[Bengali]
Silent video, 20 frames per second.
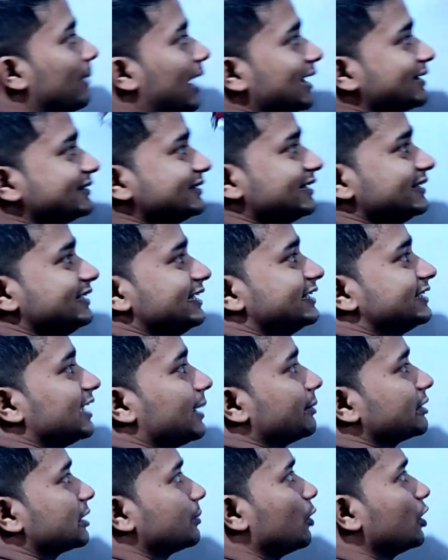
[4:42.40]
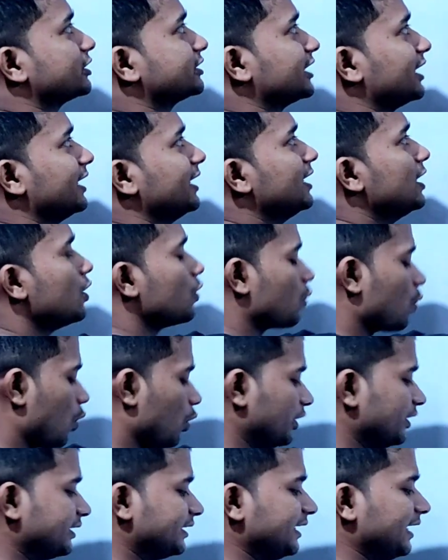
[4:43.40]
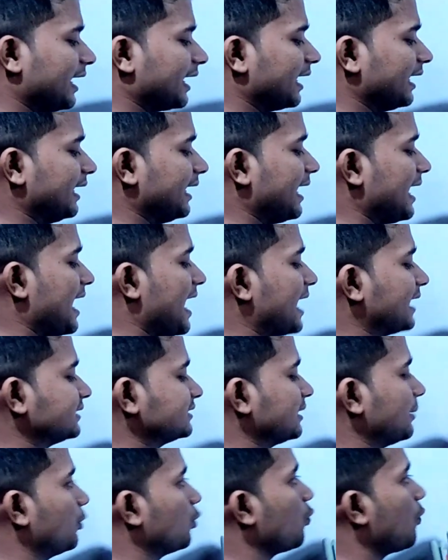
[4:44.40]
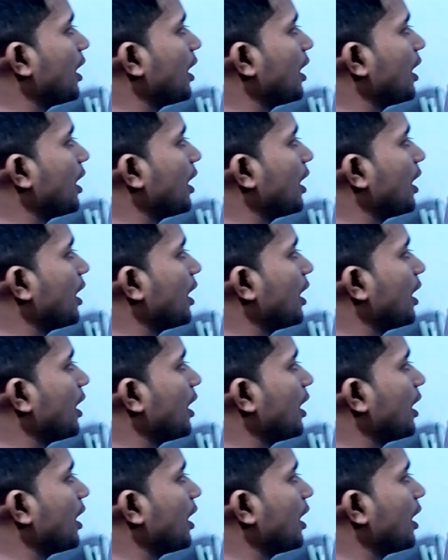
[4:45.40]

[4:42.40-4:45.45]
মান দিয়ে দিয়েছে আমাদের বলছে কোনটি এখানে এক্স এবং